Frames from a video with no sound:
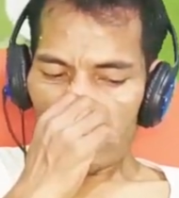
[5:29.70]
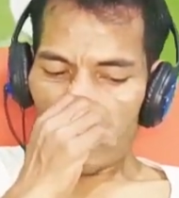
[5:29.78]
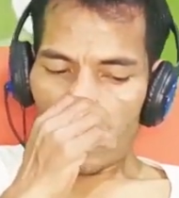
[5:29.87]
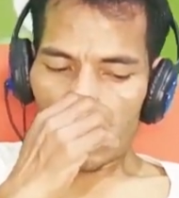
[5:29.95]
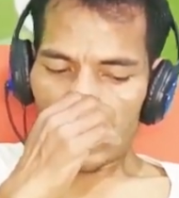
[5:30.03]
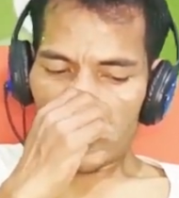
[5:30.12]

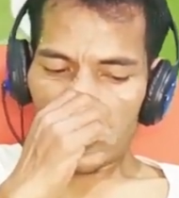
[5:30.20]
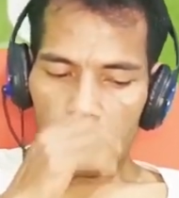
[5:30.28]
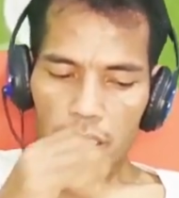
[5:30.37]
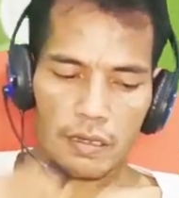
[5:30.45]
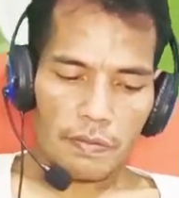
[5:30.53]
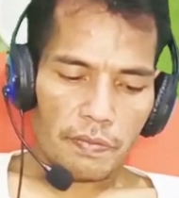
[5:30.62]

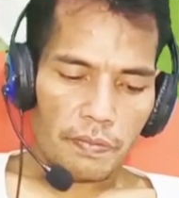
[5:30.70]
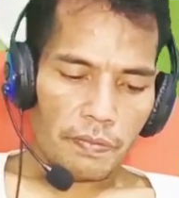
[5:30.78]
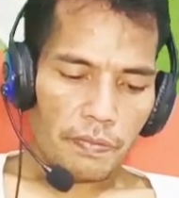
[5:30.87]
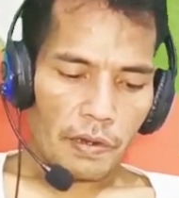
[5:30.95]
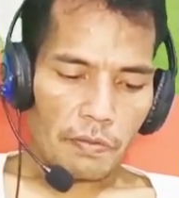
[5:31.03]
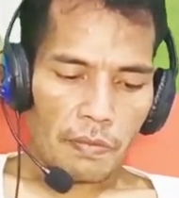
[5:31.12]
blocking
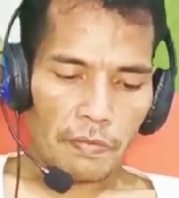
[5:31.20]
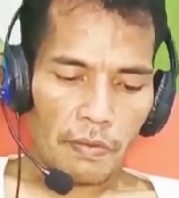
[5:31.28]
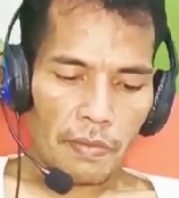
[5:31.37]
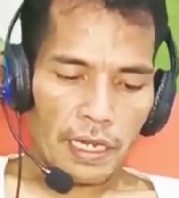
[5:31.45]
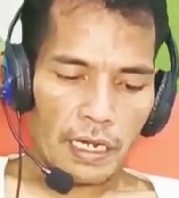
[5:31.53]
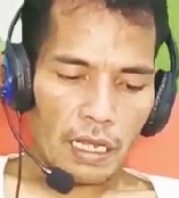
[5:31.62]

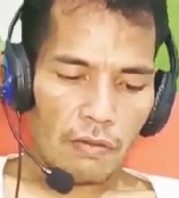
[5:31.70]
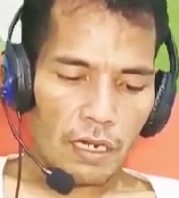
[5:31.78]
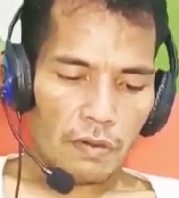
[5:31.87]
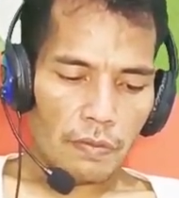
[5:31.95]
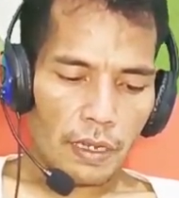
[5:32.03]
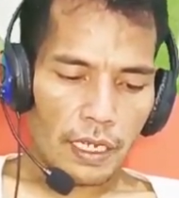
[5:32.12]
pemain
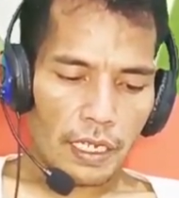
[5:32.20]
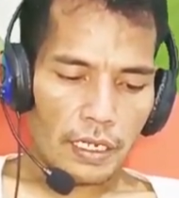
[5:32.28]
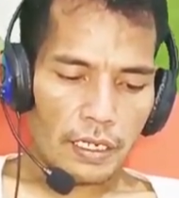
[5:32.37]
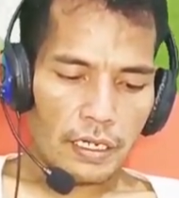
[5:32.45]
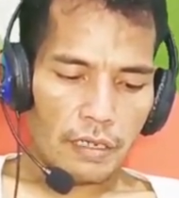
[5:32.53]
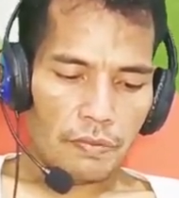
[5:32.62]
lawan pakai
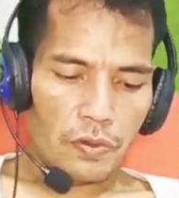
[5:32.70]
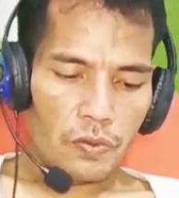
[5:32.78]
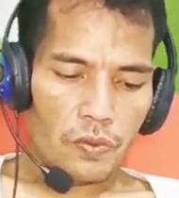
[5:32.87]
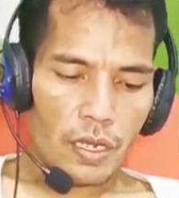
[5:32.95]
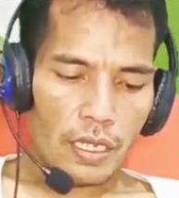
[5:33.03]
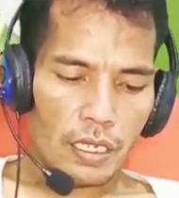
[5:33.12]

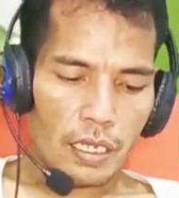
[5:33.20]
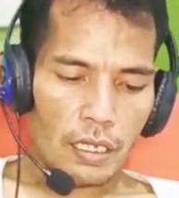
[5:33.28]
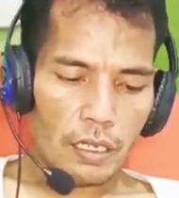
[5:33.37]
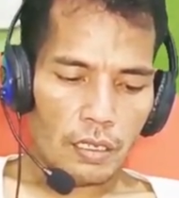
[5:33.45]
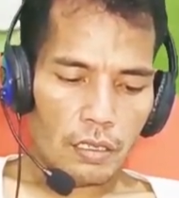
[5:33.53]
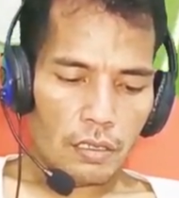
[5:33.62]
DF2 ya
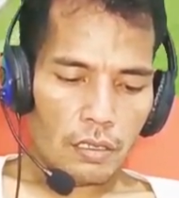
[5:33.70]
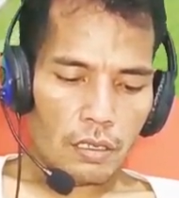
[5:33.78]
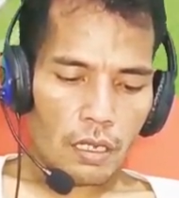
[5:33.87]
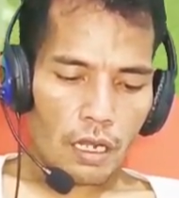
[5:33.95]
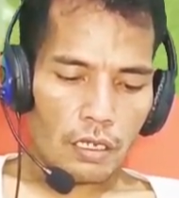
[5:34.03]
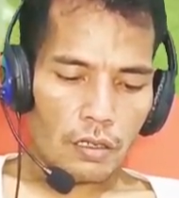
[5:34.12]

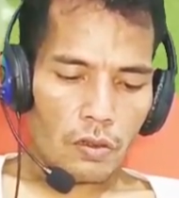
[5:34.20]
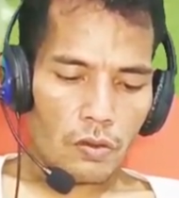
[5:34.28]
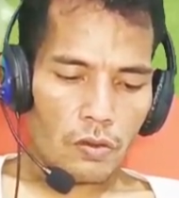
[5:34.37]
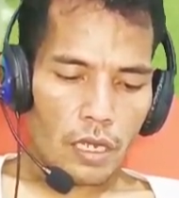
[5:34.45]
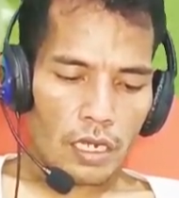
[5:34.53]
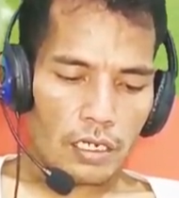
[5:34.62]

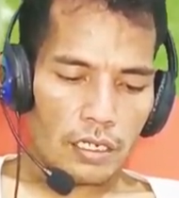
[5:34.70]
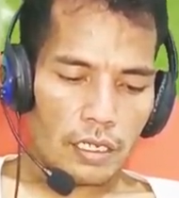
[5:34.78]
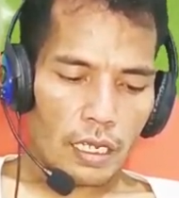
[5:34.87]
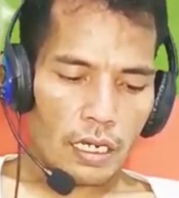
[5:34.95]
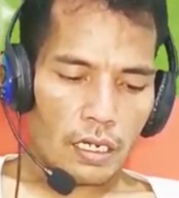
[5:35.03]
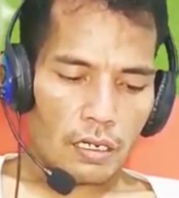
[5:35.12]
atau
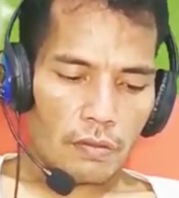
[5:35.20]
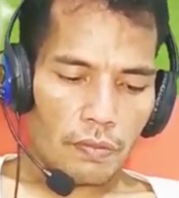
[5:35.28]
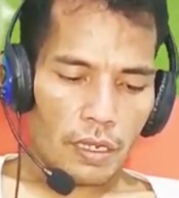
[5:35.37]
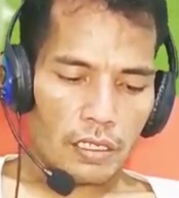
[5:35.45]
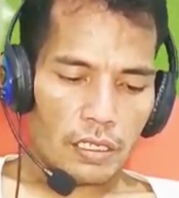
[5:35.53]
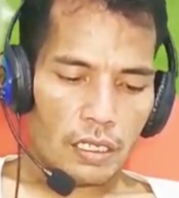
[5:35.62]
alihkan
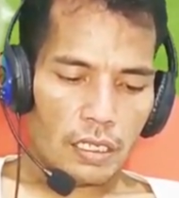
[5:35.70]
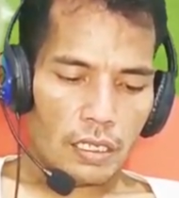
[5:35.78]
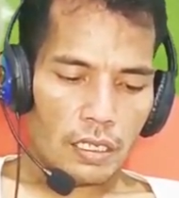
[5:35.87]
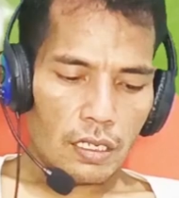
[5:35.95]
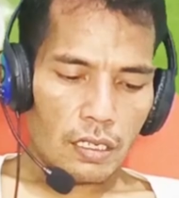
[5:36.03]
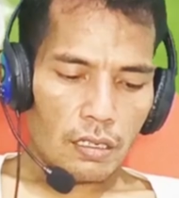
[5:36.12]
pasti
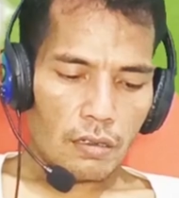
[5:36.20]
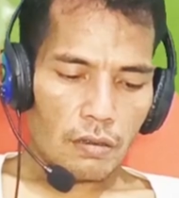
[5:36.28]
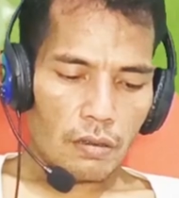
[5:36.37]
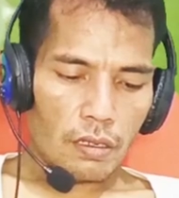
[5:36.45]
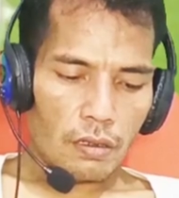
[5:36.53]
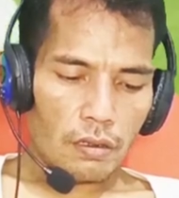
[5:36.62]

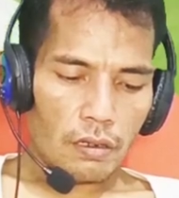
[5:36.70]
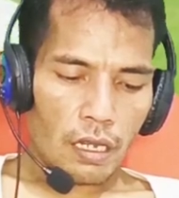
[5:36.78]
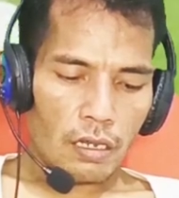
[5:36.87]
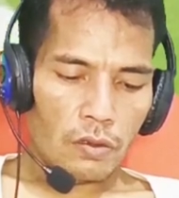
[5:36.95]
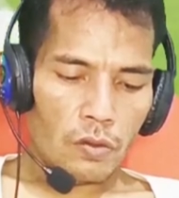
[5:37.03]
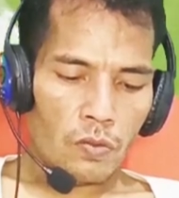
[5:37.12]

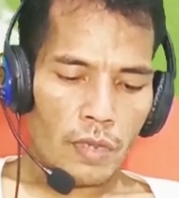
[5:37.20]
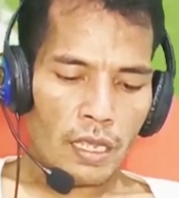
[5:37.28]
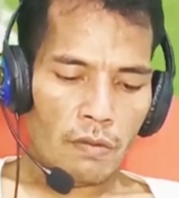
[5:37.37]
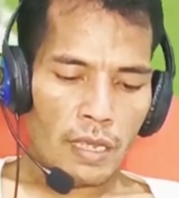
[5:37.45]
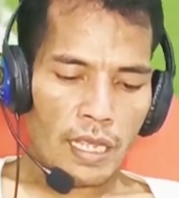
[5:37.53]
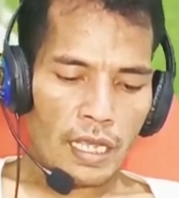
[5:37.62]
nah itu
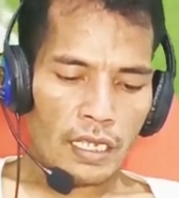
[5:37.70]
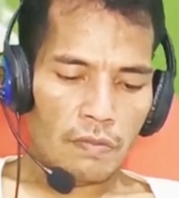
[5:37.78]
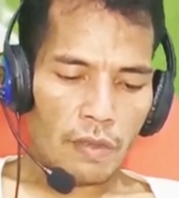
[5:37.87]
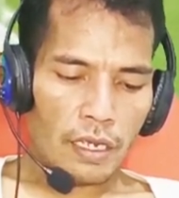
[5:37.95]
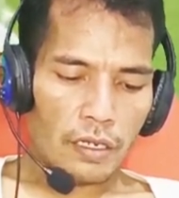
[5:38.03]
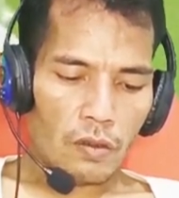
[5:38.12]
bayang-bayangi
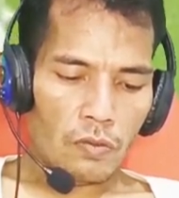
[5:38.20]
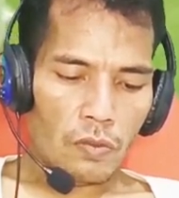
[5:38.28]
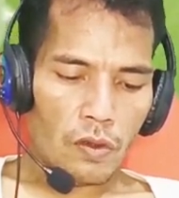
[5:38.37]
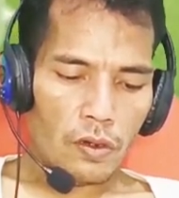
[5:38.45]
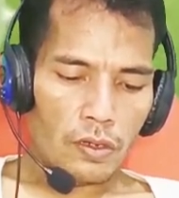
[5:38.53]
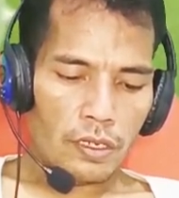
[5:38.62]
pakai
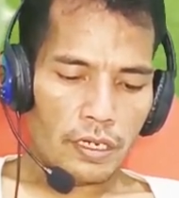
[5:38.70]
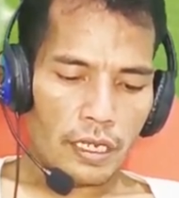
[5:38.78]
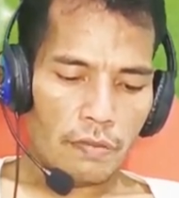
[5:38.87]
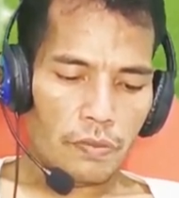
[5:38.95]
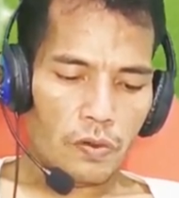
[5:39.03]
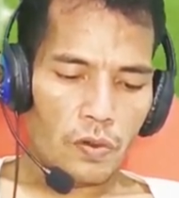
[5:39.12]
tombol
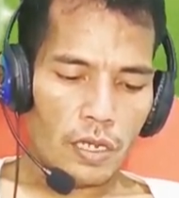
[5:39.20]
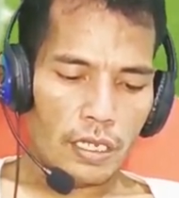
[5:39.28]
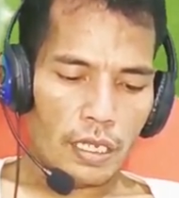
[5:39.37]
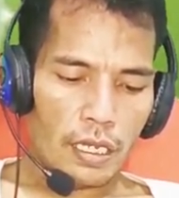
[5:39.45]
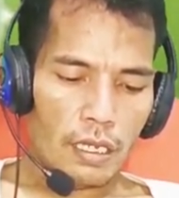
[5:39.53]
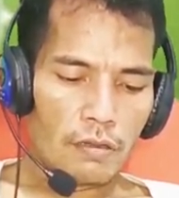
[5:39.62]
DF2
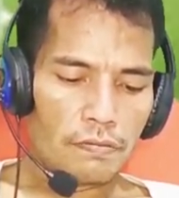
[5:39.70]
ya